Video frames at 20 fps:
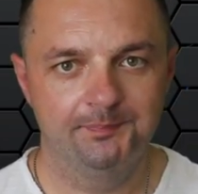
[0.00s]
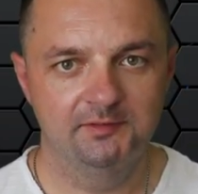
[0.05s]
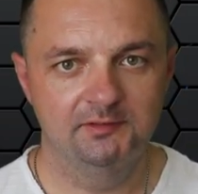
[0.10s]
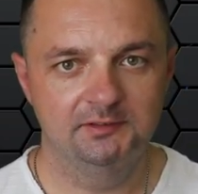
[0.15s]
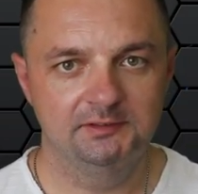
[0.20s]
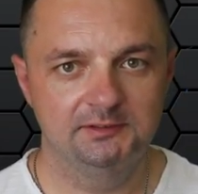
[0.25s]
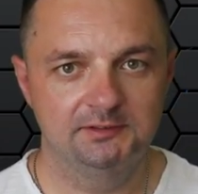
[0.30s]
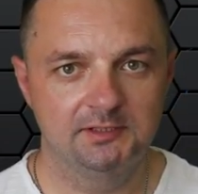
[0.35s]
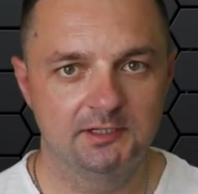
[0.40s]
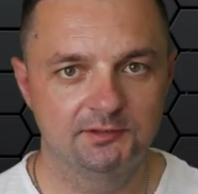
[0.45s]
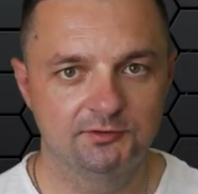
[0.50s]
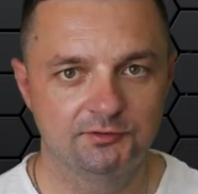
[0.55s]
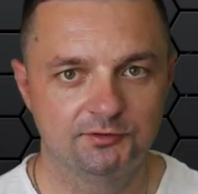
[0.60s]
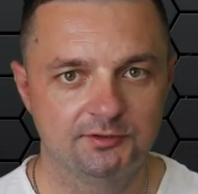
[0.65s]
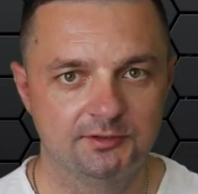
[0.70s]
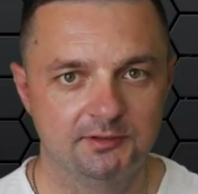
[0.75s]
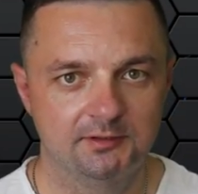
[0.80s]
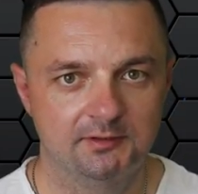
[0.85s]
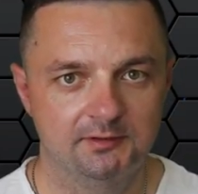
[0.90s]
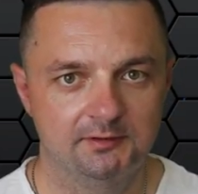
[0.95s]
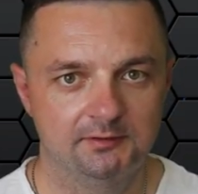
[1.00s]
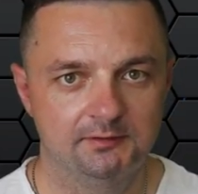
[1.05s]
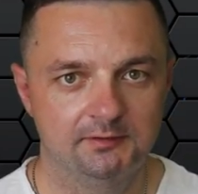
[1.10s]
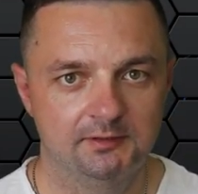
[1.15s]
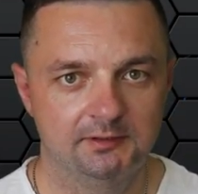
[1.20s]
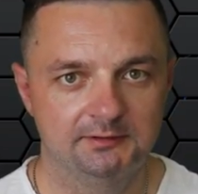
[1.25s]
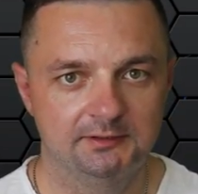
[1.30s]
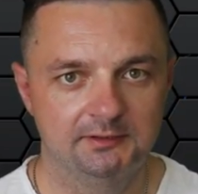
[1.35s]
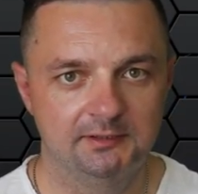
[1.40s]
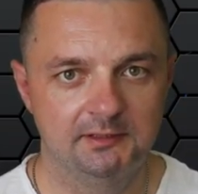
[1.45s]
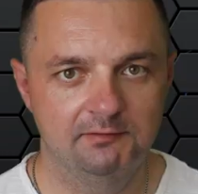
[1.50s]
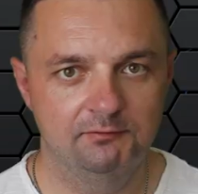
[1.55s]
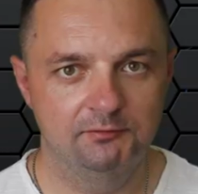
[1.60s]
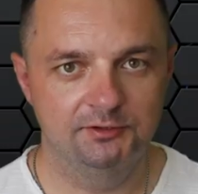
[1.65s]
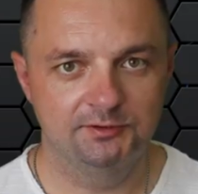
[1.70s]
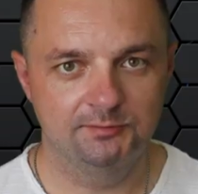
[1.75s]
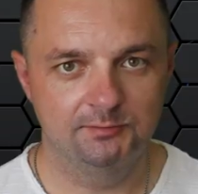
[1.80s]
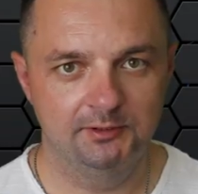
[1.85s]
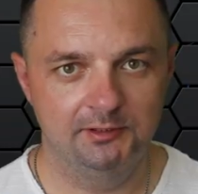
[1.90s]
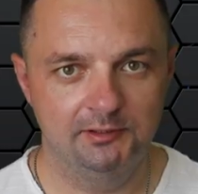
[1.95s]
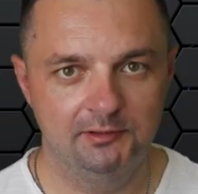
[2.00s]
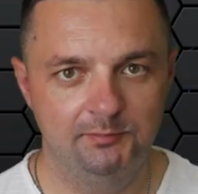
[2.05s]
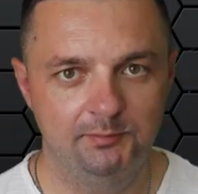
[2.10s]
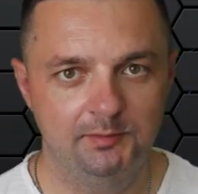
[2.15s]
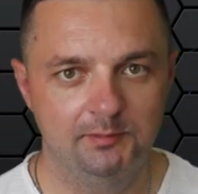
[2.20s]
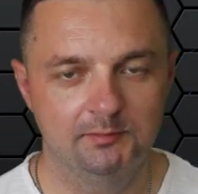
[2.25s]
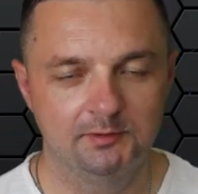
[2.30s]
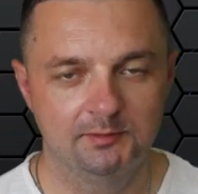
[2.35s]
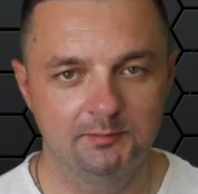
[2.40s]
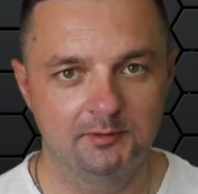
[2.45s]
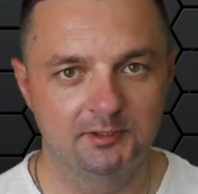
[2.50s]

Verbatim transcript: В этот раз уже от одного из моих любимых